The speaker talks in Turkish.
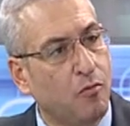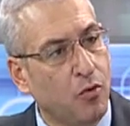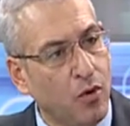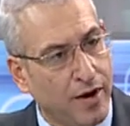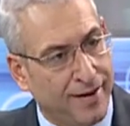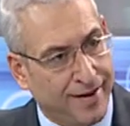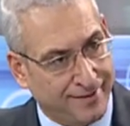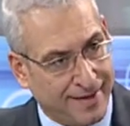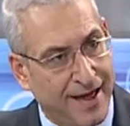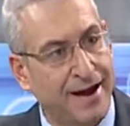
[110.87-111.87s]
bu
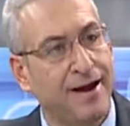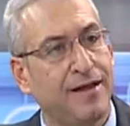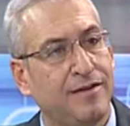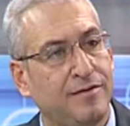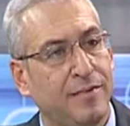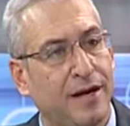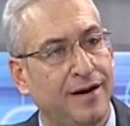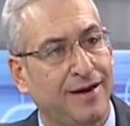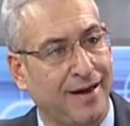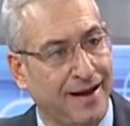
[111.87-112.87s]

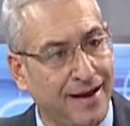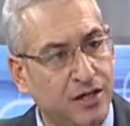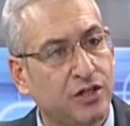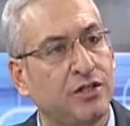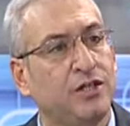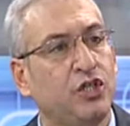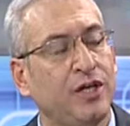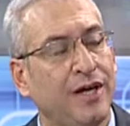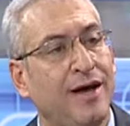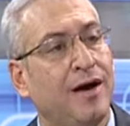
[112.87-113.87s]
değerlendirmeleri eleştirici